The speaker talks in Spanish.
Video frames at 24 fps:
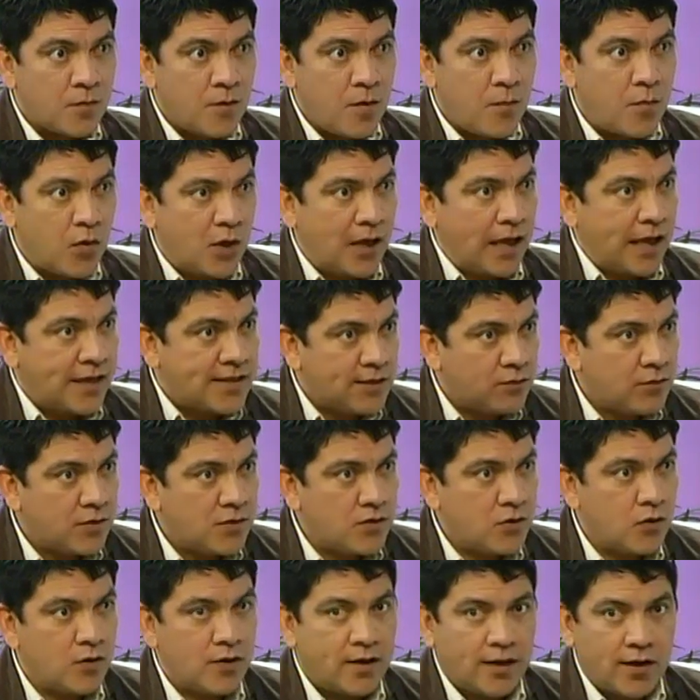Porque hay
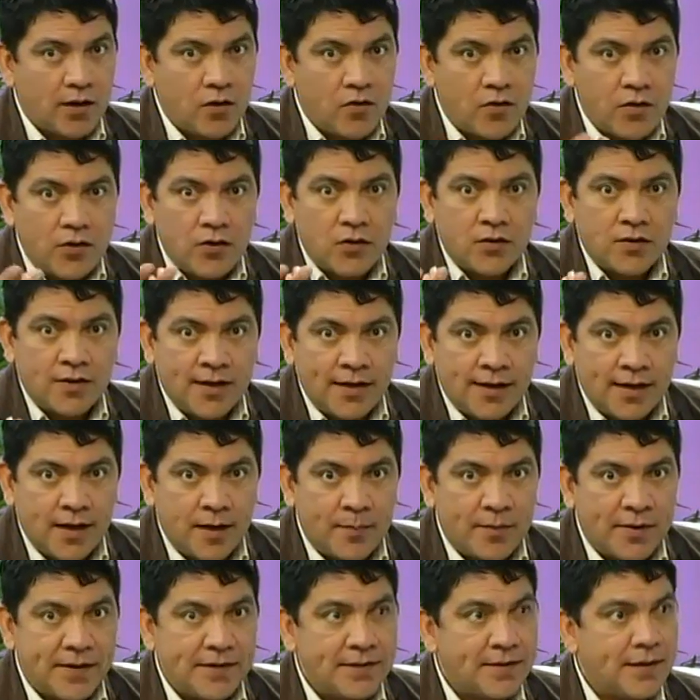situaciones que los niños tienen que
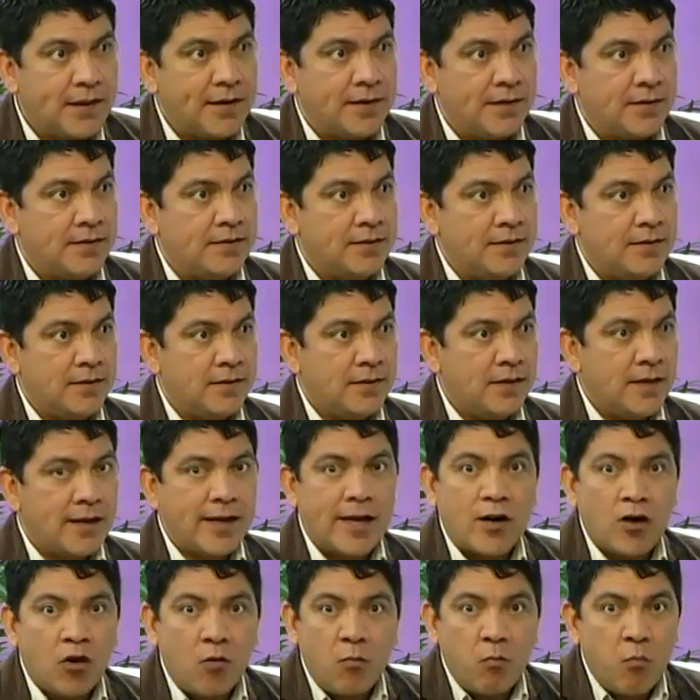aprender
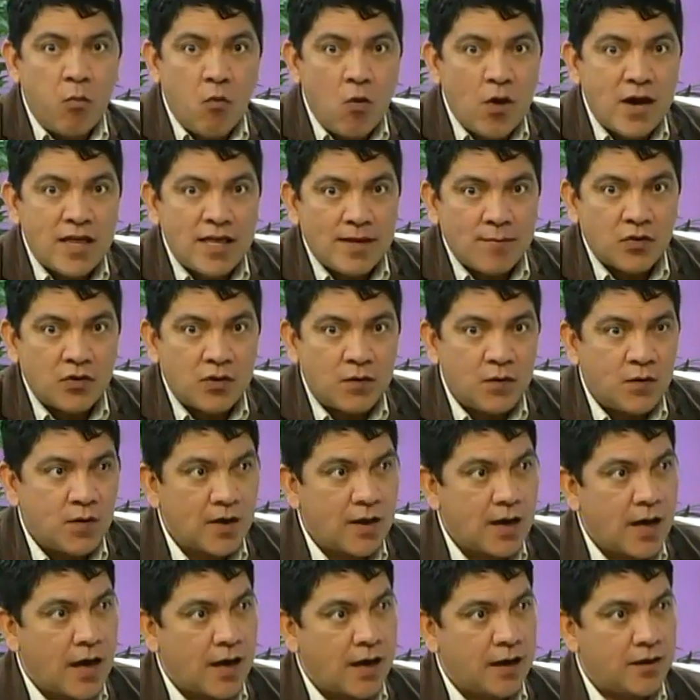que no pueden
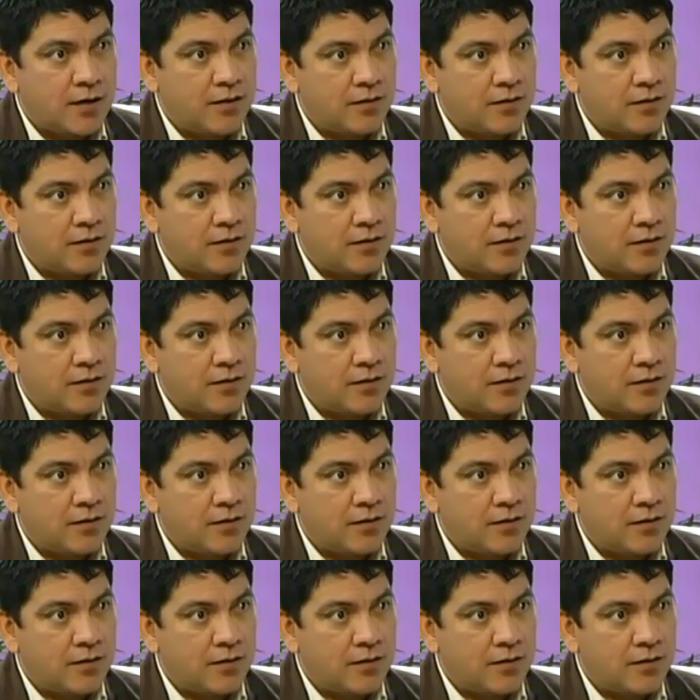modificar.